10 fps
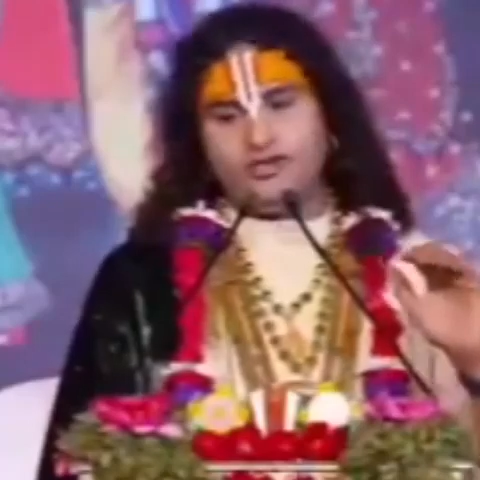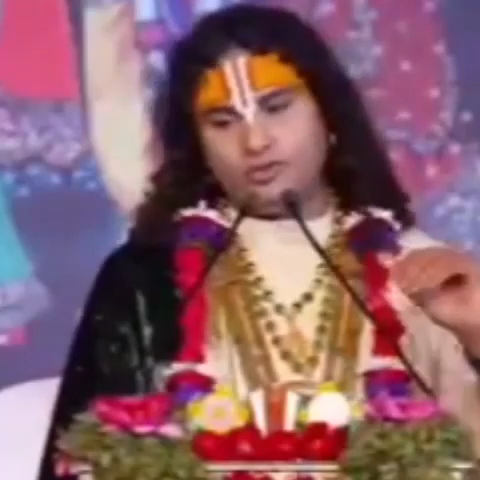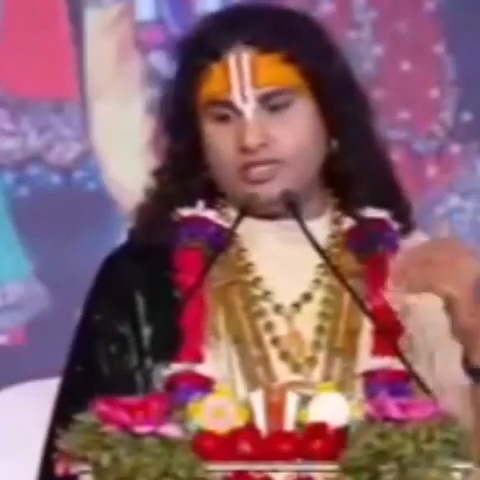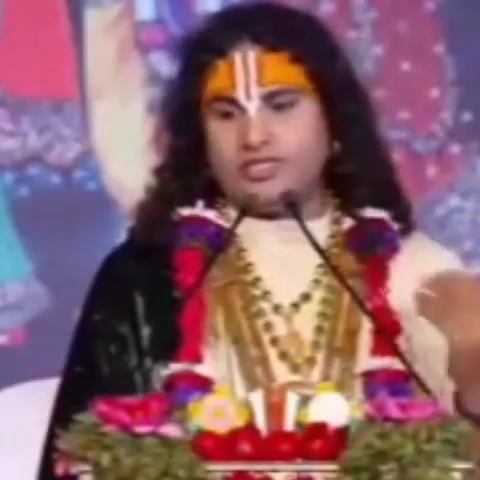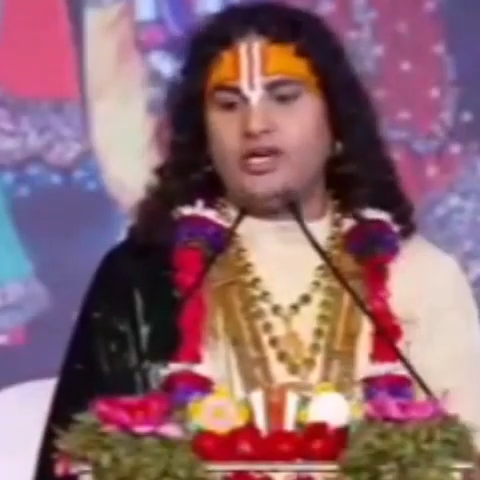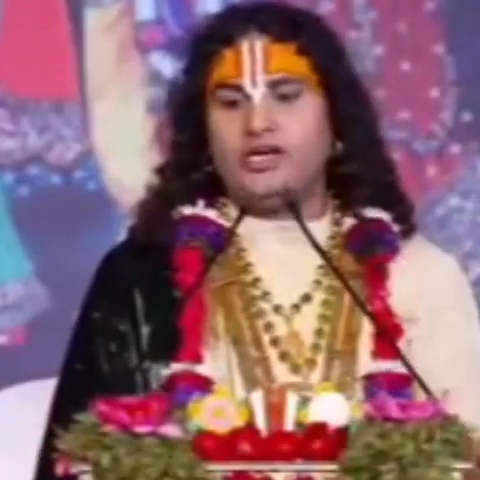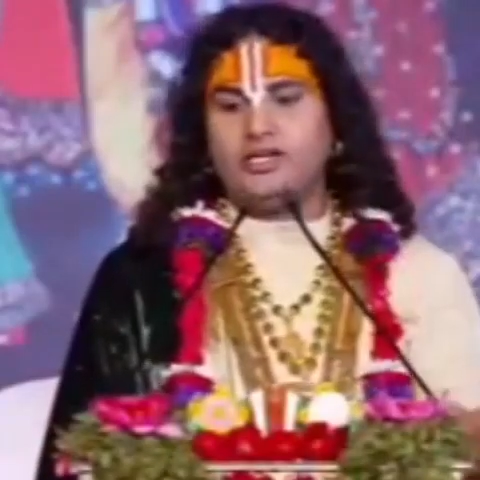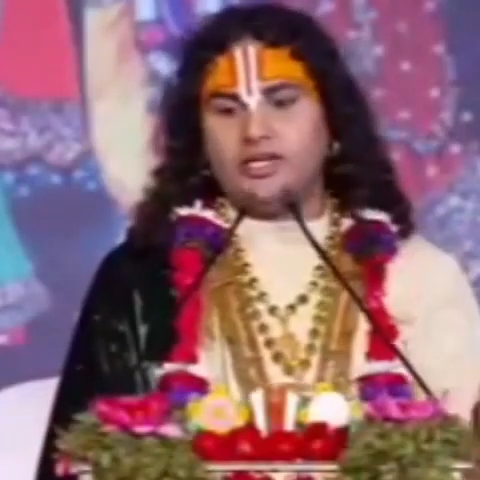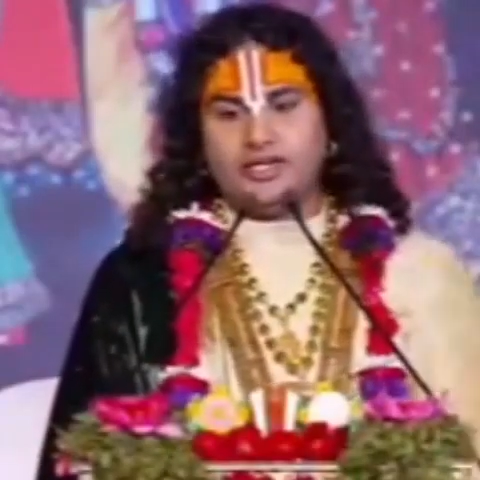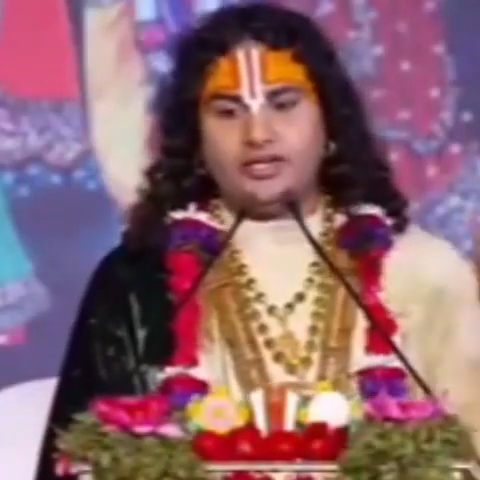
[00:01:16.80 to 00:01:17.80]
तो अच्छा है
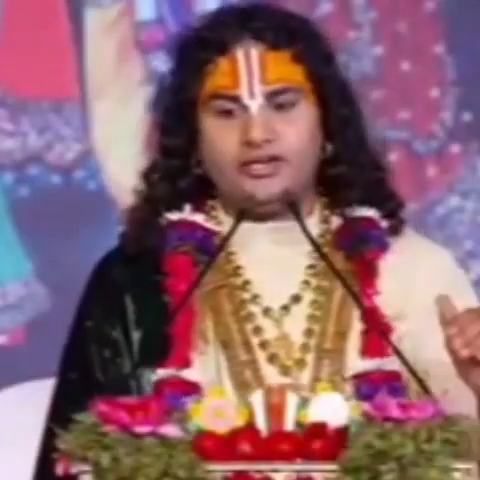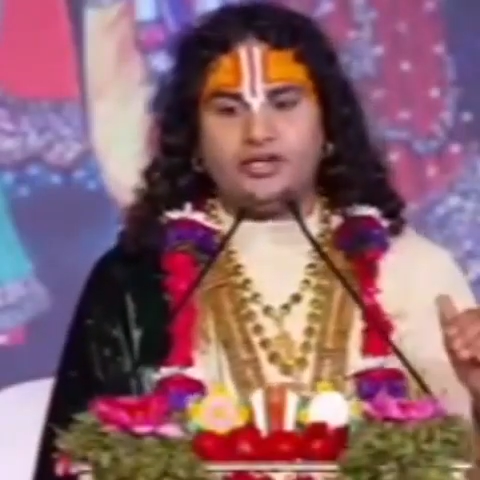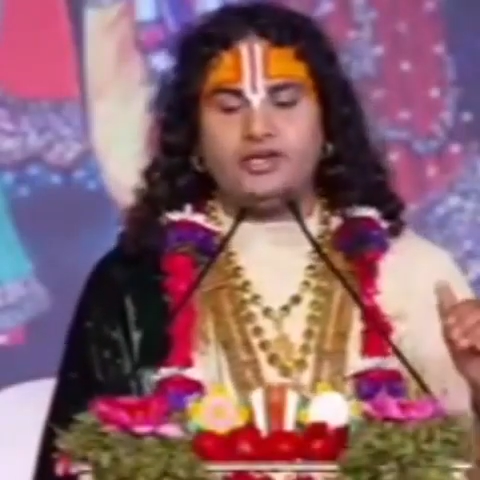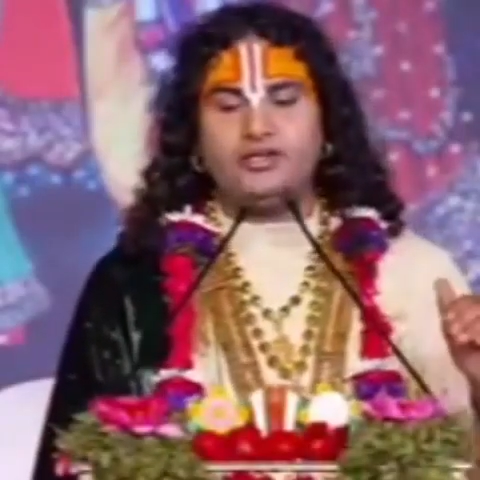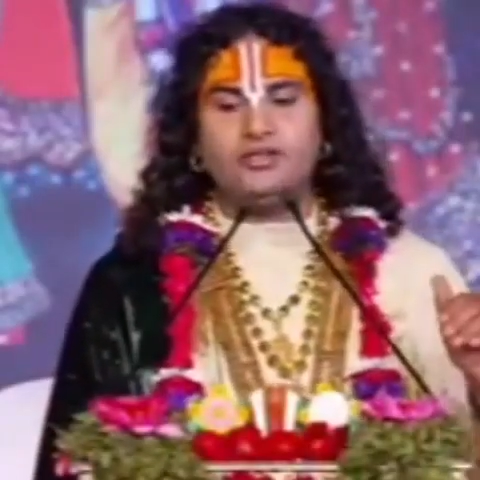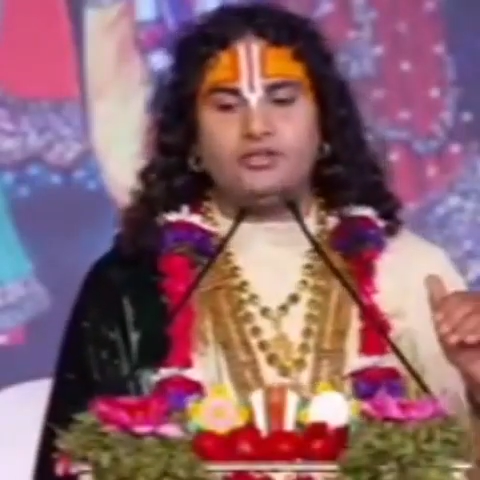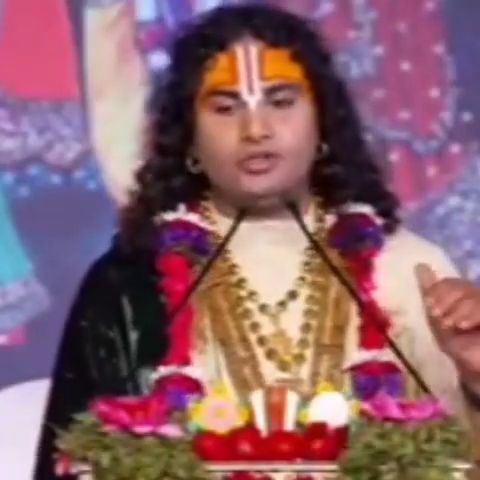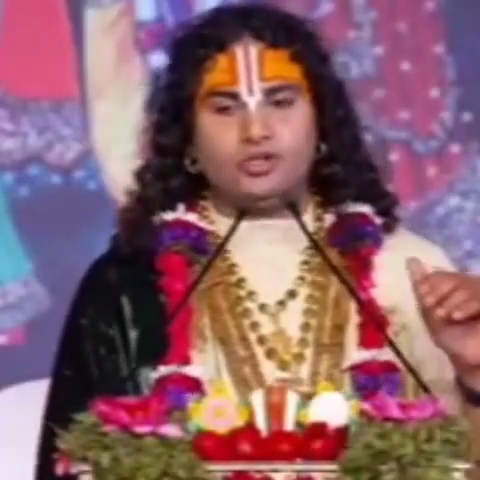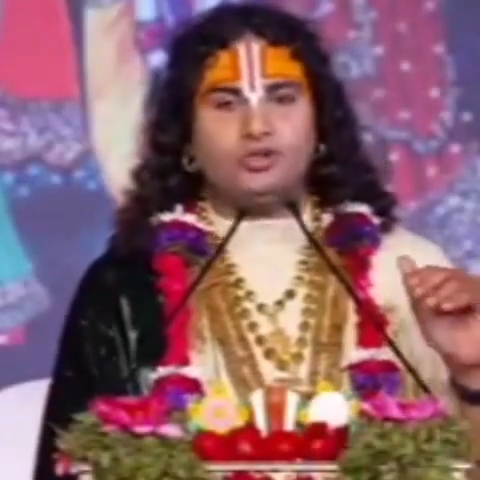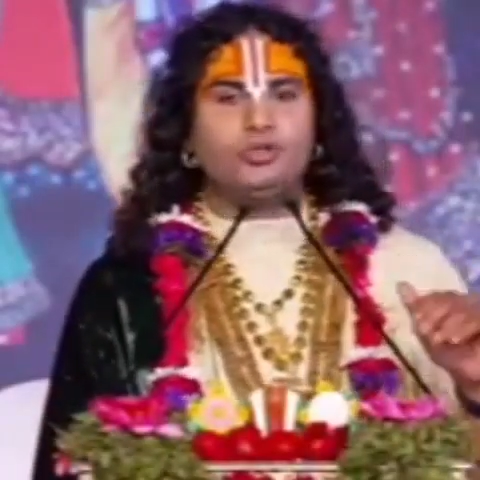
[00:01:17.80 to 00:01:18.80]
नहीं रखे तो
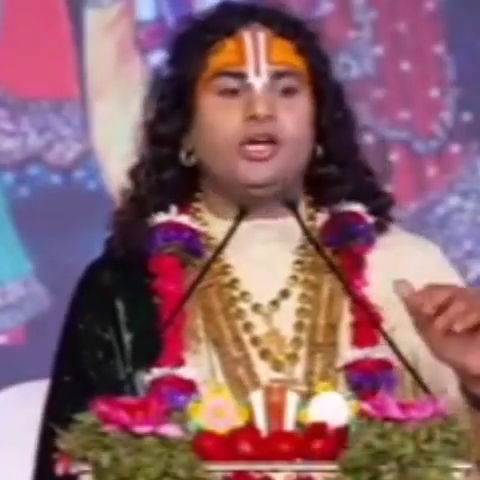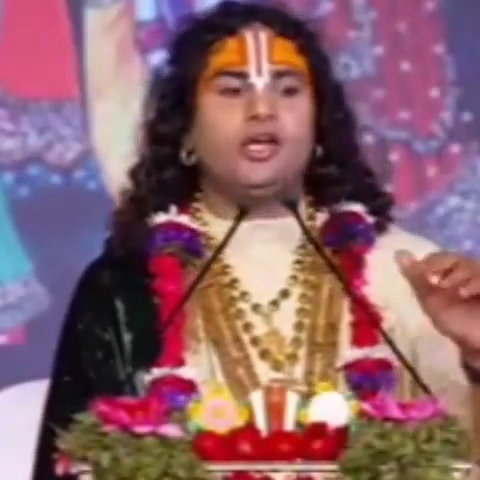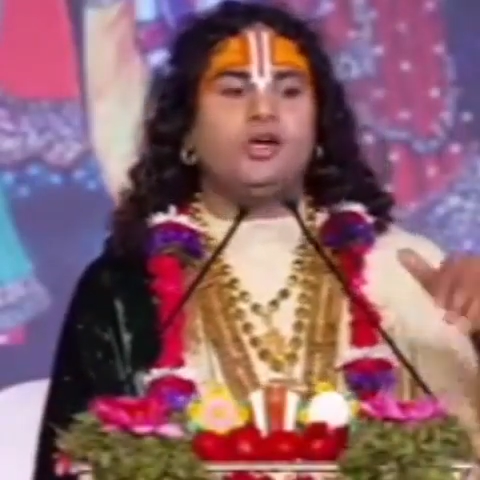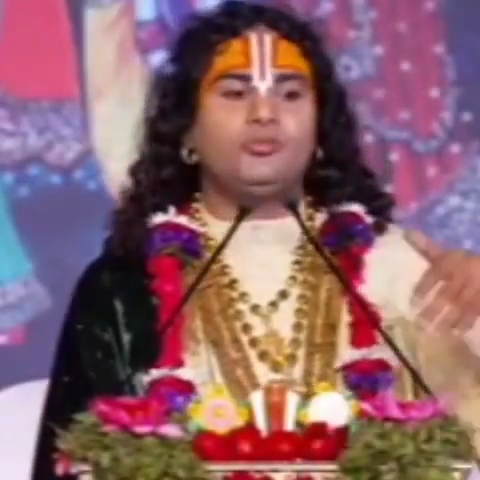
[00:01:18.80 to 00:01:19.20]
गौशालाओं